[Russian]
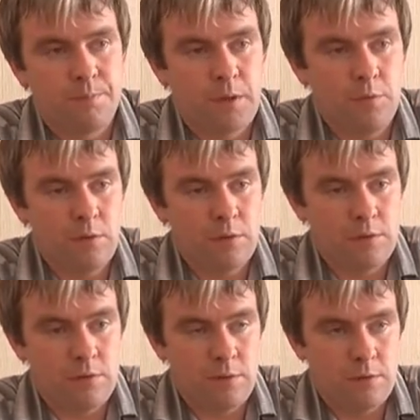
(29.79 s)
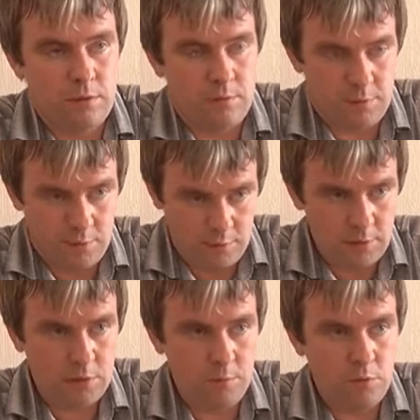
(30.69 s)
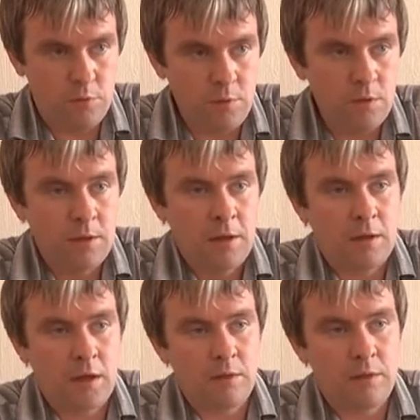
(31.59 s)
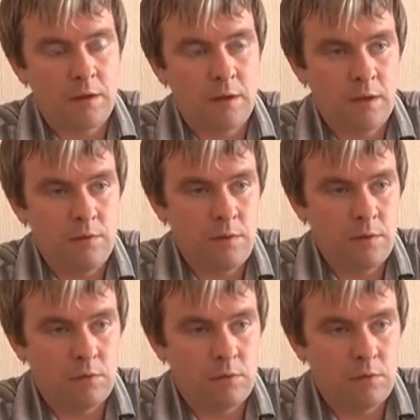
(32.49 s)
проводят с несколькими людьми голова к голове,